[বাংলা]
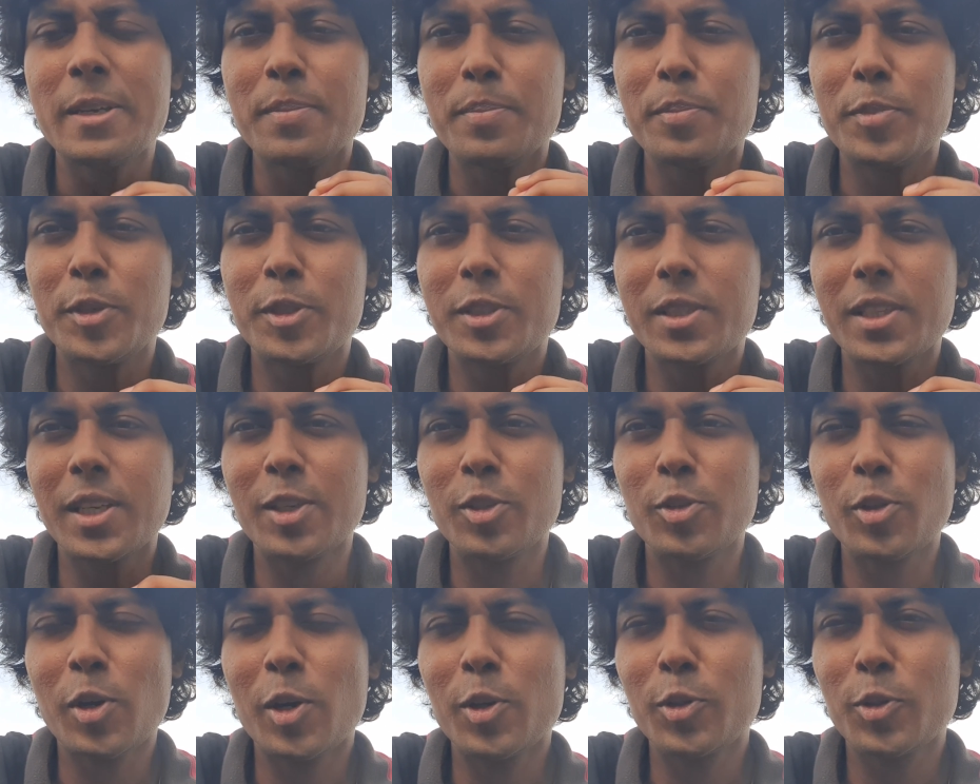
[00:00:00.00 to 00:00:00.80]

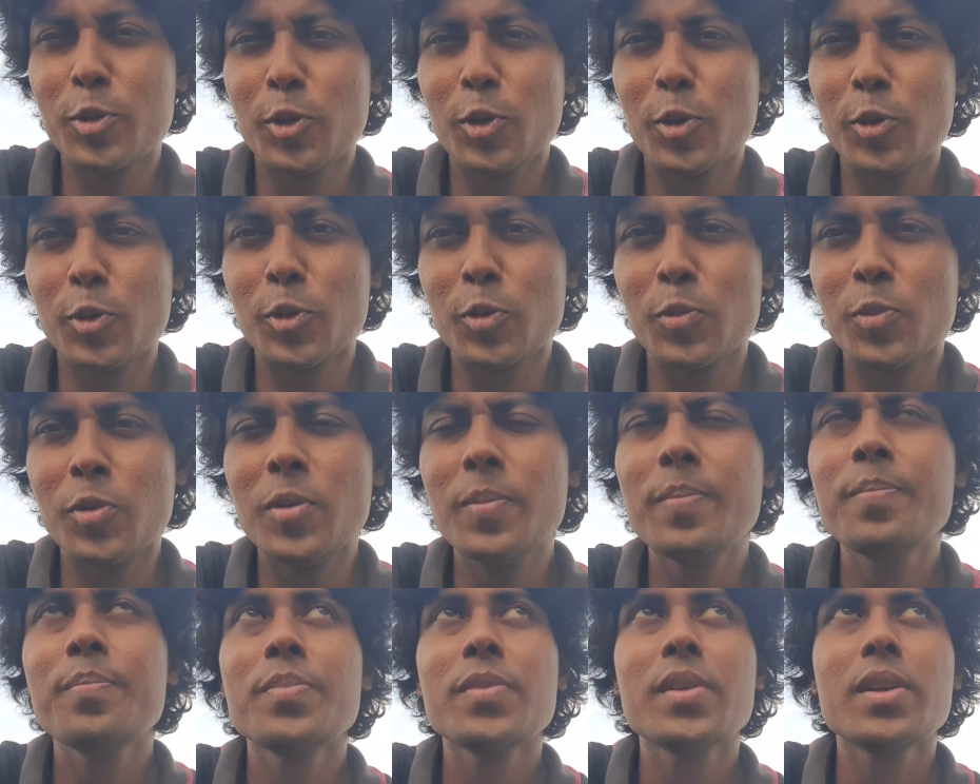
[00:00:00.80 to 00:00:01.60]
বিস্তারিত আলোচনা করব
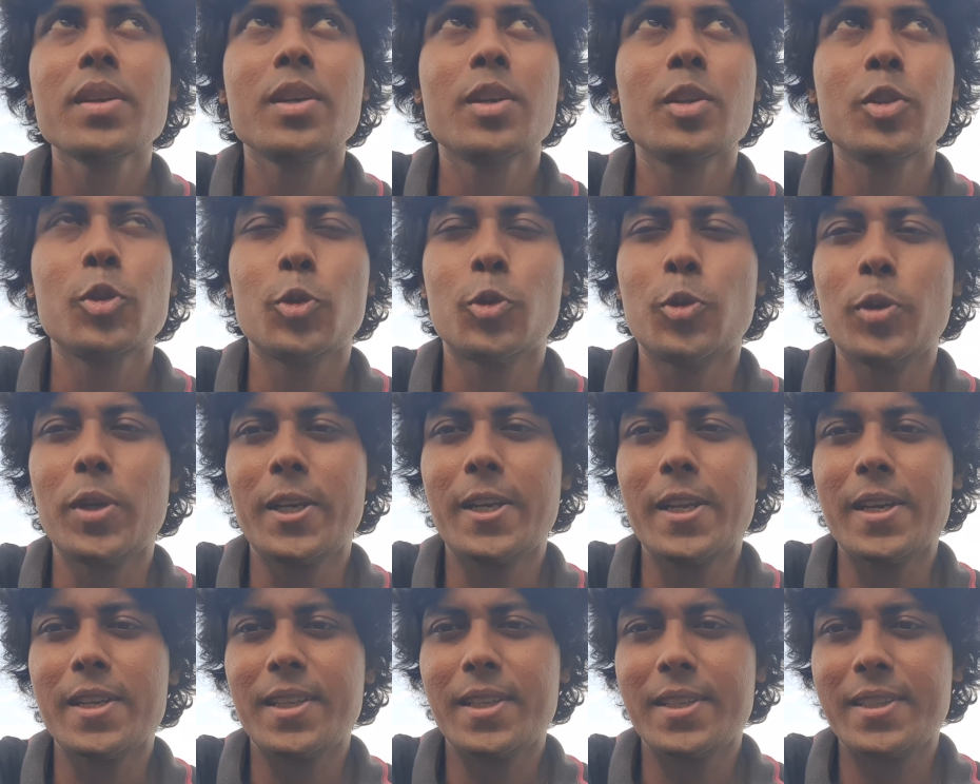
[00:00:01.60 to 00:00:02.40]
তো এটা